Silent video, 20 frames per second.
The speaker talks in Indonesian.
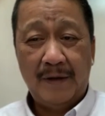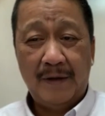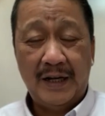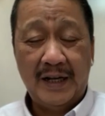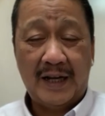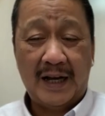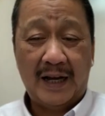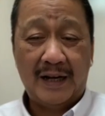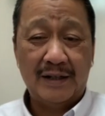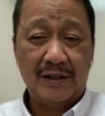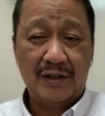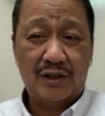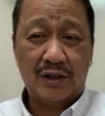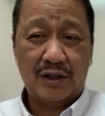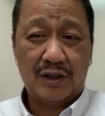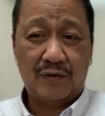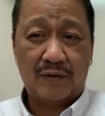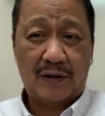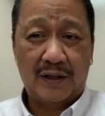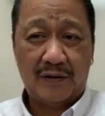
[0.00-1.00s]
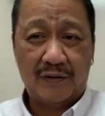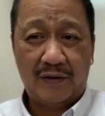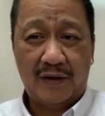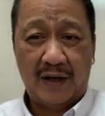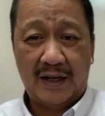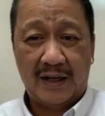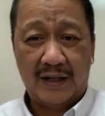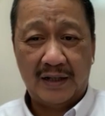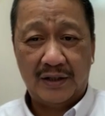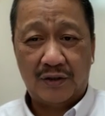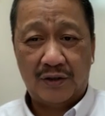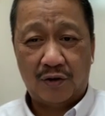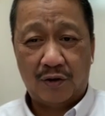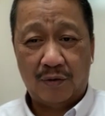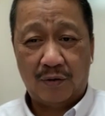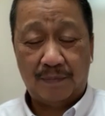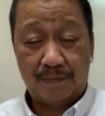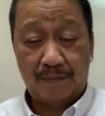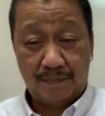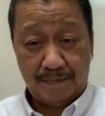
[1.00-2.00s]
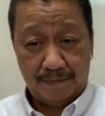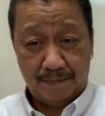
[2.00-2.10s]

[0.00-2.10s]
ini kan sesuatu yang cukup